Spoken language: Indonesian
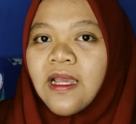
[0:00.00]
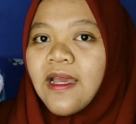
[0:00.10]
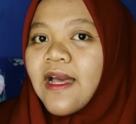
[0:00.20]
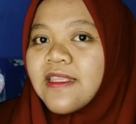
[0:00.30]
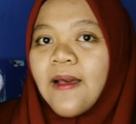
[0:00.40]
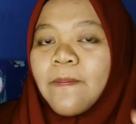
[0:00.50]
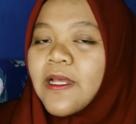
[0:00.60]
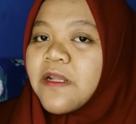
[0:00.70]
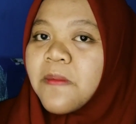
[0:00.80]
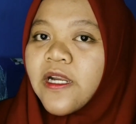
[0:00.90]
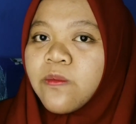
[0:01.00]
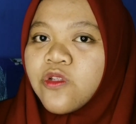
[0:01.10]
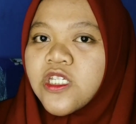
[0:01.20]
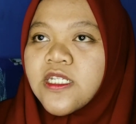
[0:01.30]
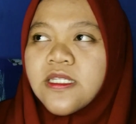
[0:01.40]
nggak nyampe 5000
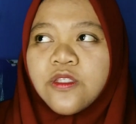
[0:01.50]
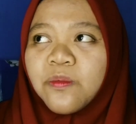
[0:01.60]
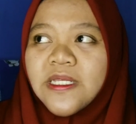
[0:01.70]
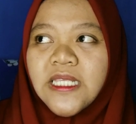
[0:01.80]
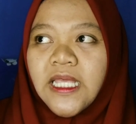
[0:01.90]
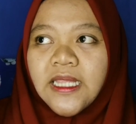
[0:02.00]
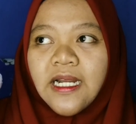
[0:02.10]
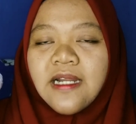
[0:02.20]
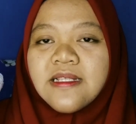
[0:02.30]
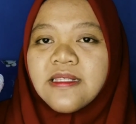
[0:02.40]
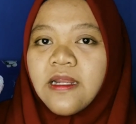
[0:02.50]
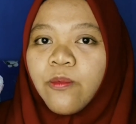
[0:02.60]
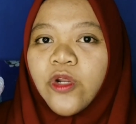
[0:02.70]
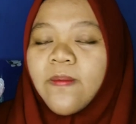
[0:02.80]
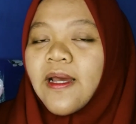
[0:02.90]
jadi cuma sekitaran
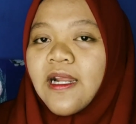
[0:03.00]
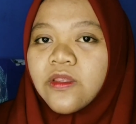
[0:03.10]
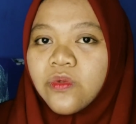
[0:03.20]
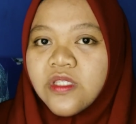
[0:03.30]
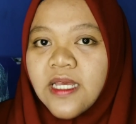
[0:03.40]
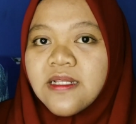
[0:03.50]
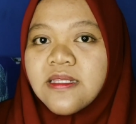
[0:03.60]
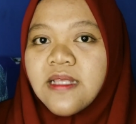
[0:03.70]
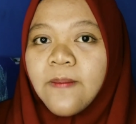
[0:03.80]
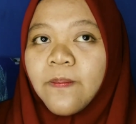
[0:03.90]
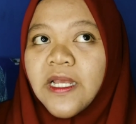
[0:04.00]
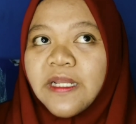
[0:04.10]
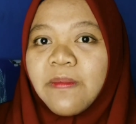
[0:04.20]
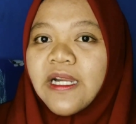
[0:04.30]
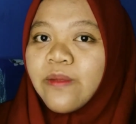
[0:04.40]
1500-an sampai
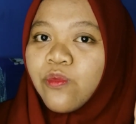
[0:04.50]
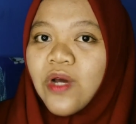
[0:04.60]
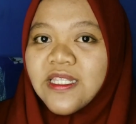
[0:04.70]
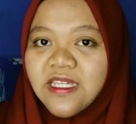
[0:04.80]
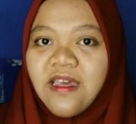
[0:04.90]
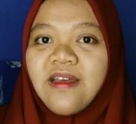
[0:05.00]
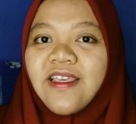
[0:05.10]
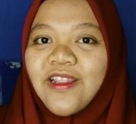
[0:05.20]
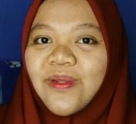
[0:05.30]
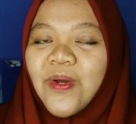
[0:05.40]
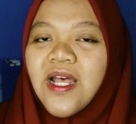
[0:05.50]
5000 aja gitu